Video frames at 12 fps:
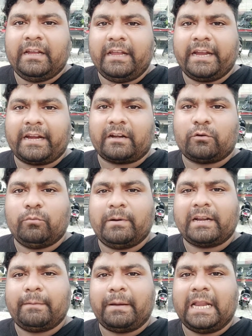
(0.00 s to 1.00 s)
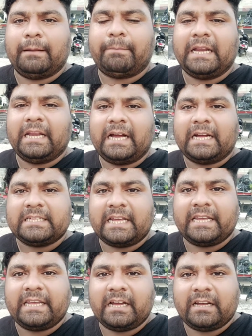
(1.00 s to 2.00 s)
एक अक्टूबर के पहले पहले आ
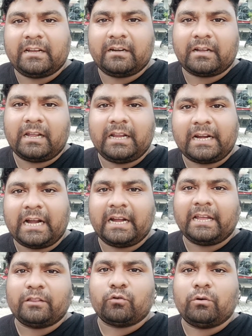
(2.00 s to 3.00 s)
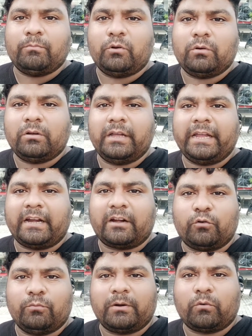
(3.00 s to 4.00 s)
जाएगी अगर कलर आ गया तो हम लोग एक
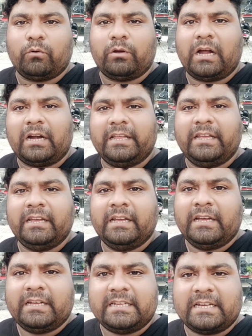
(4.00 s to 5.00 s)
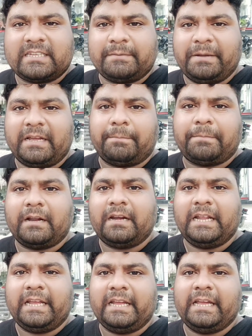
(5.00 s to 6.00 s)
अक्टूबर को गाड़ी यहाँ से पिकअप कर
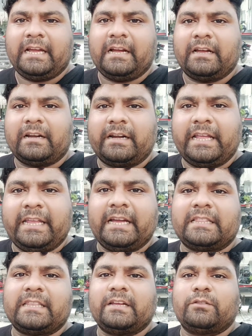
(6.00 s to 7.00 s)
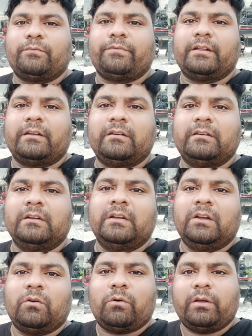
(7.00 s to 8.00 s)
लेंगे अगर नहीं आता है तो फिर
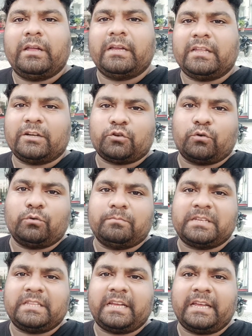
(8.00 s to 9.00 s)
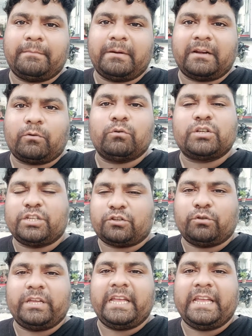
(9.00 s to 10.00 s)
कोई अदर शोरूम से देखेंगे मगर कोशिश
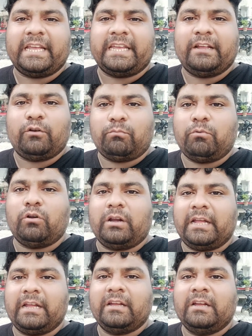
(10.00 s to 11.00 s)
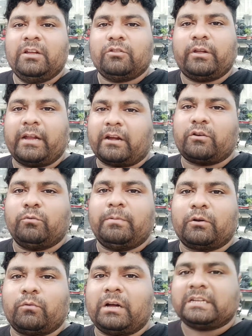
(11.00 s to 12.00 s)
तो यही है कि ये लोग बोल रहे हैं तो एक
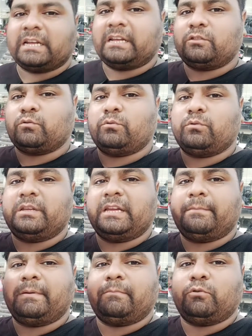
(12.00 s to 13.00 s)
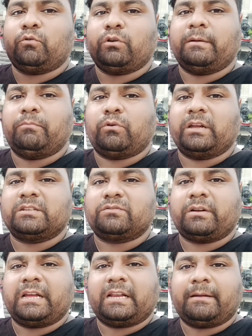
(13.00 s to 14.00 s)
अक्टूबर को आ जाएगी तो ये भी हम लोगों ने बुकिंग्स
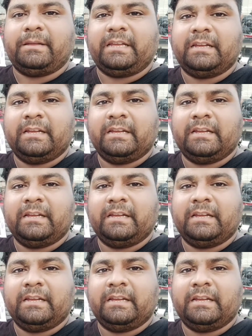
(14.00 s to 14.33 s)
वगैरह भी